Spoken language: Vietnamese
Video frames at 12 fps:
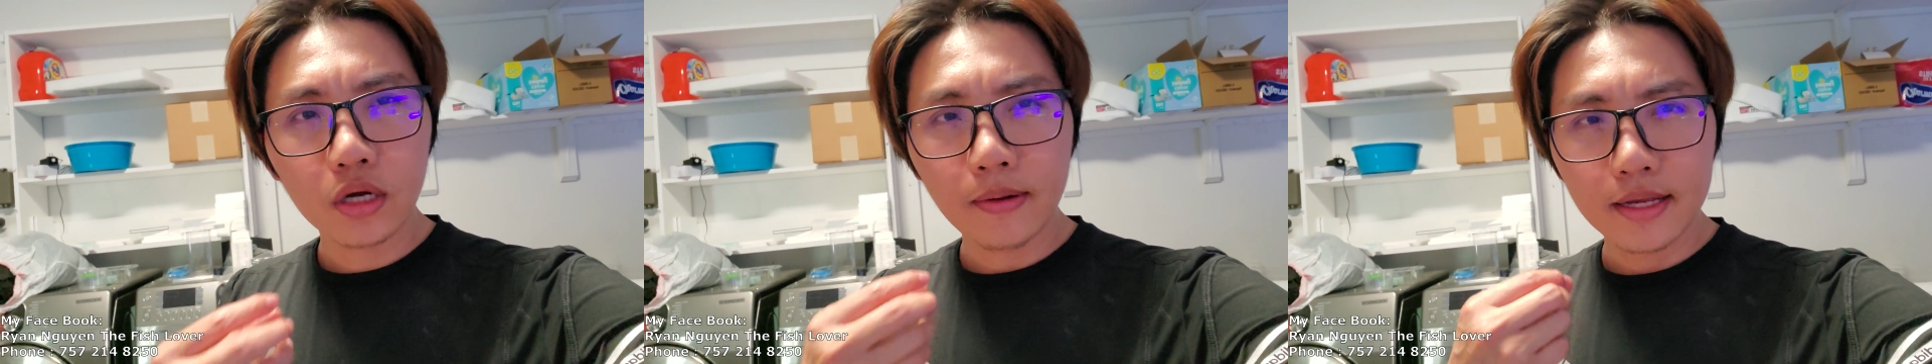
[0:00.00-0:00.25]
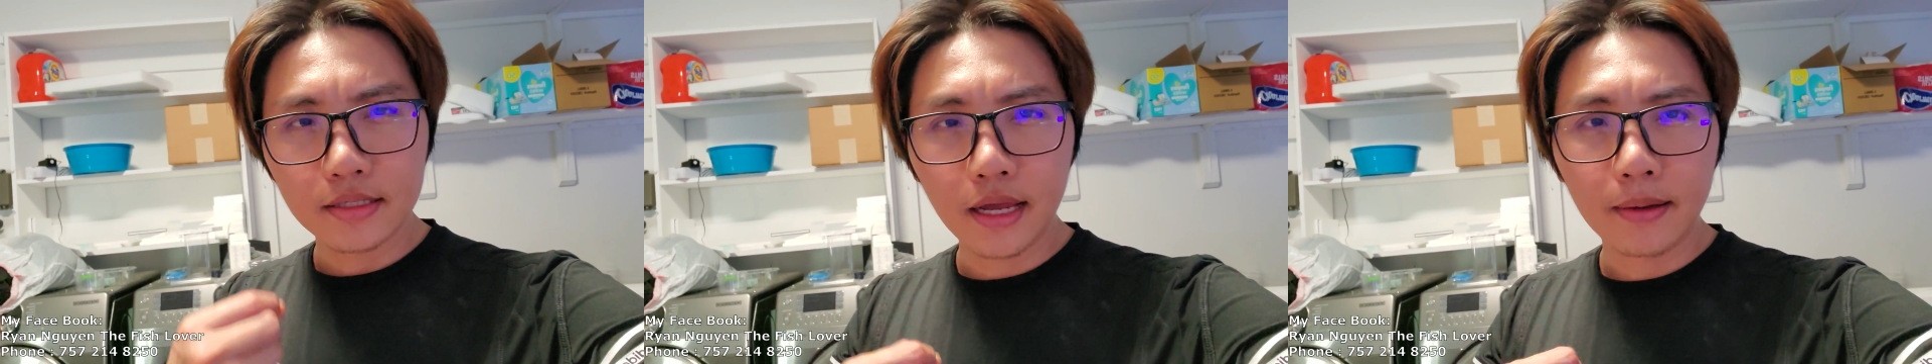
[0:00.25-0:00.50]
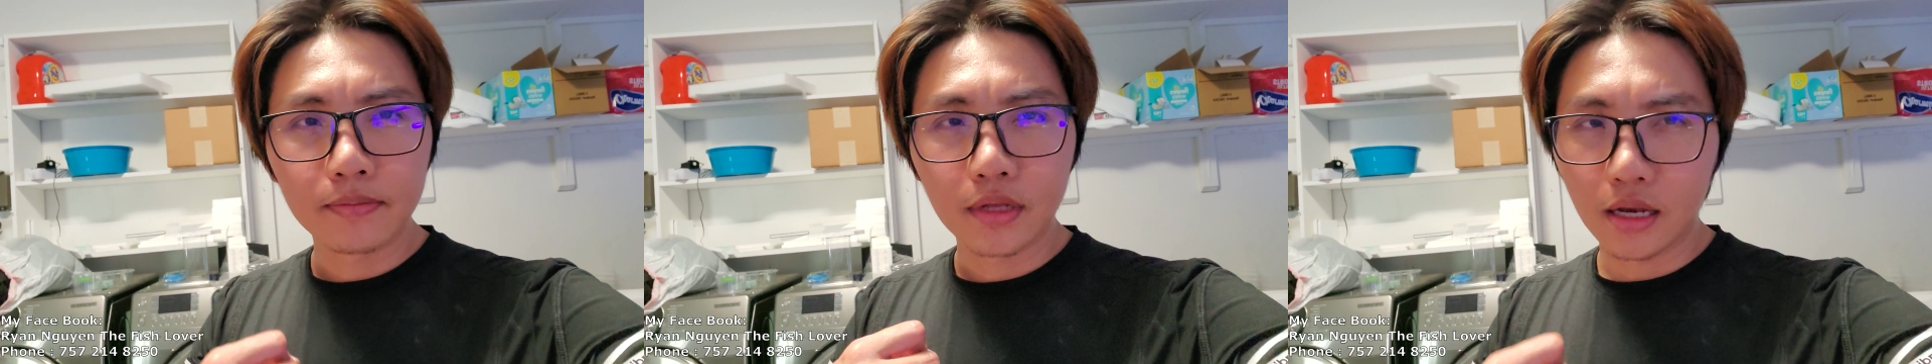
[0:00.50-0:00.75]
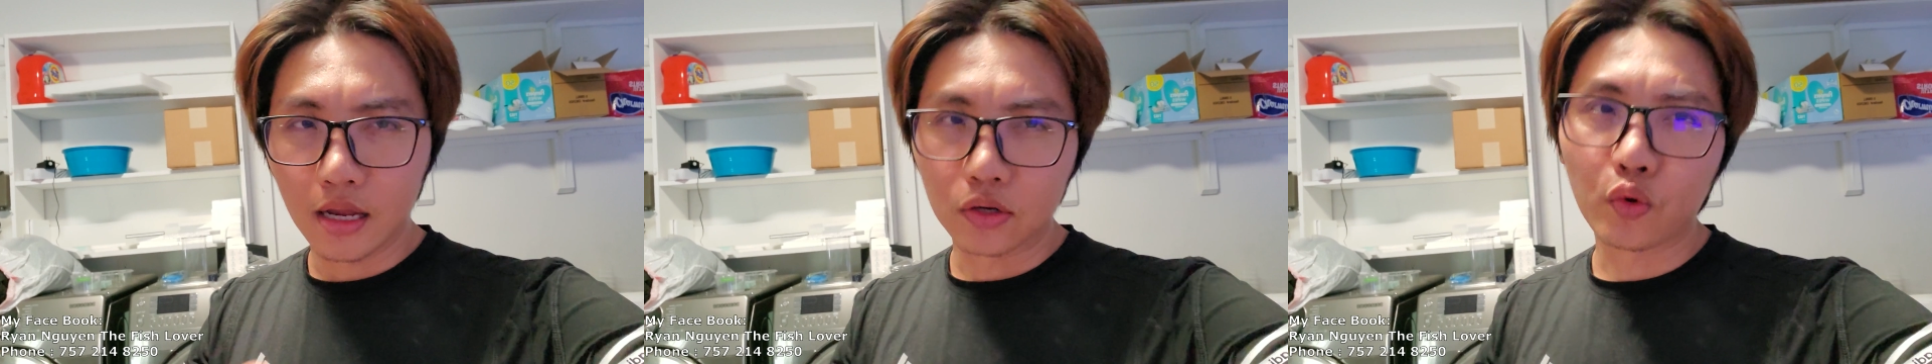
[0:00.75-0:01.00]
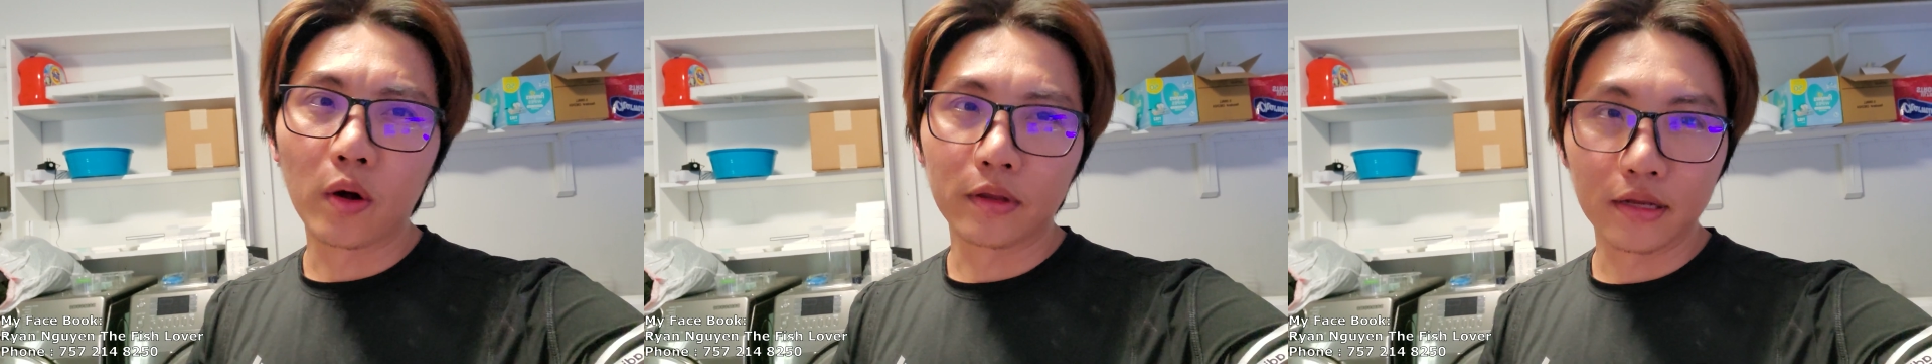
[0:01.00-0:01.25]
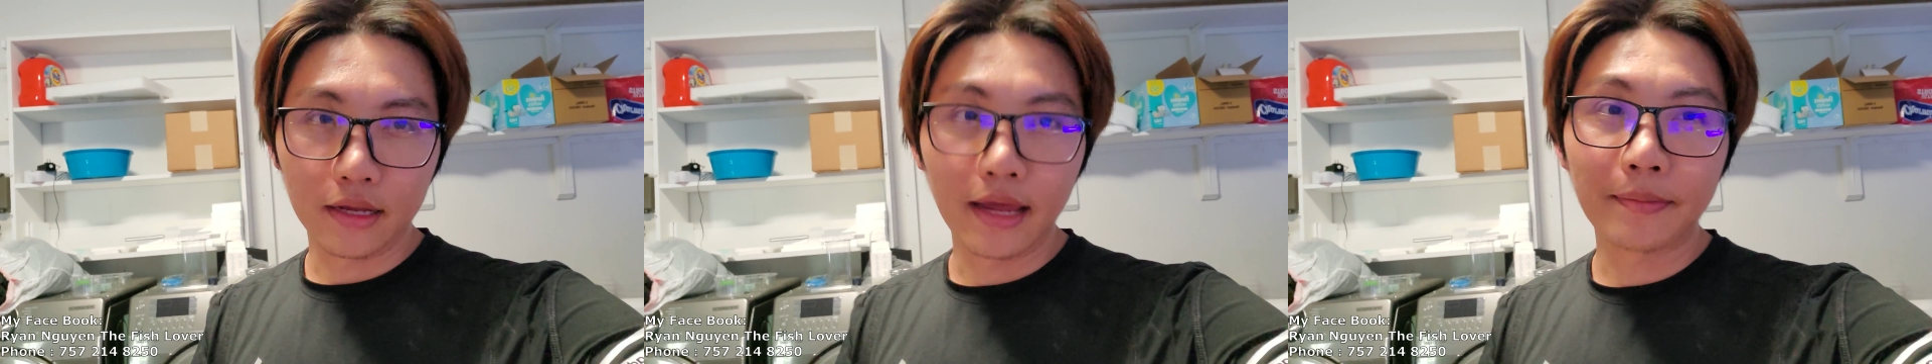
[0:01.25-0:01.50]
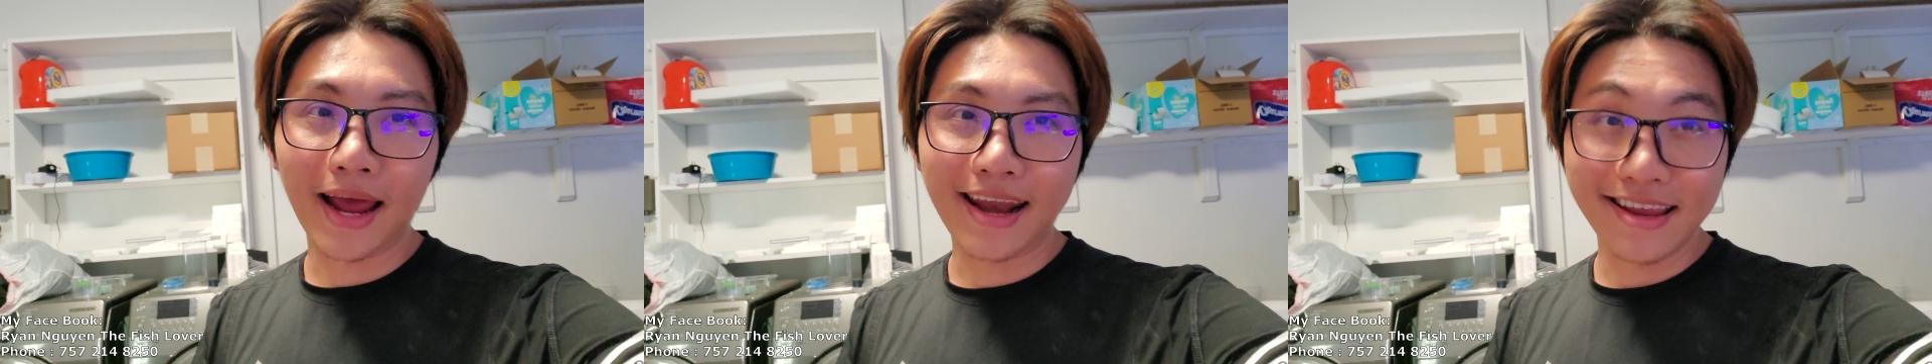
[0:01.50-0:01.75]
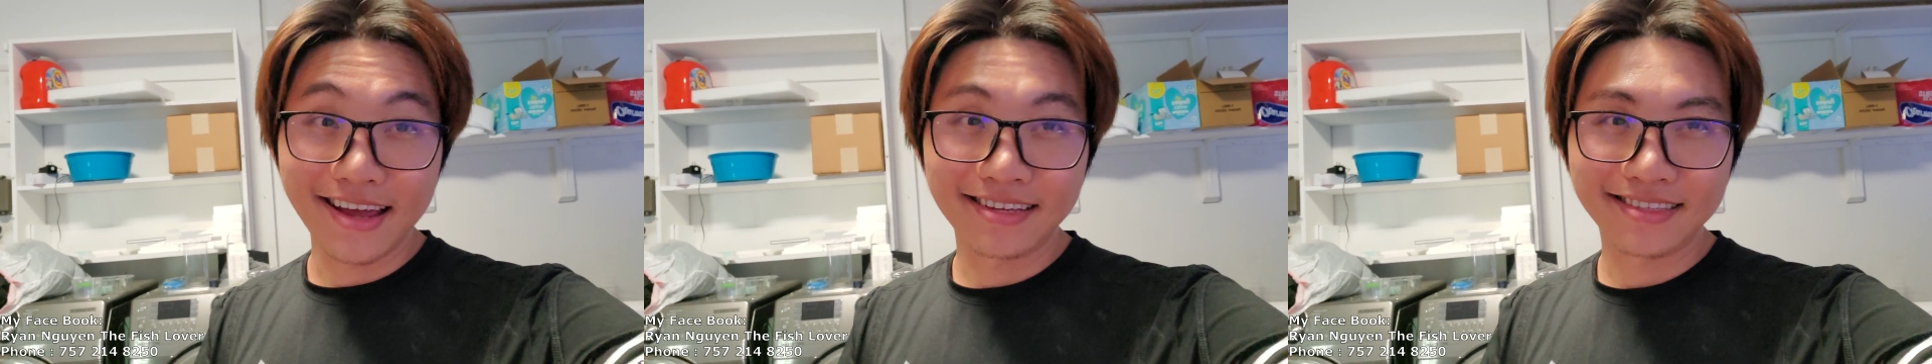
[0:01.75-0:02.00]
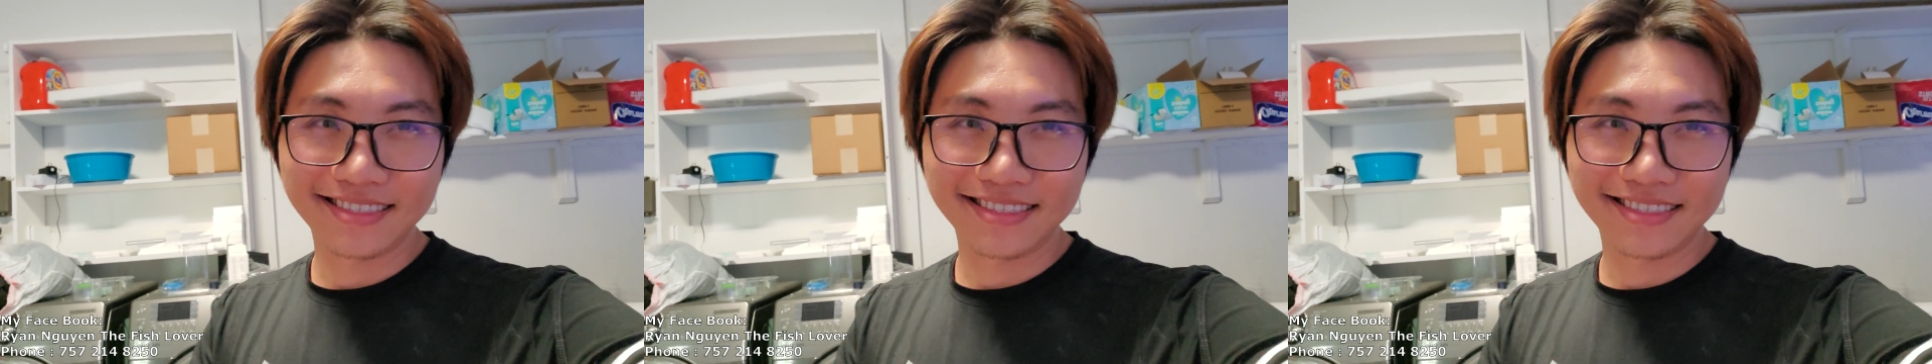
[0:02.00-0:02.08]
cho các bạn xem tình hình của em cá này nha.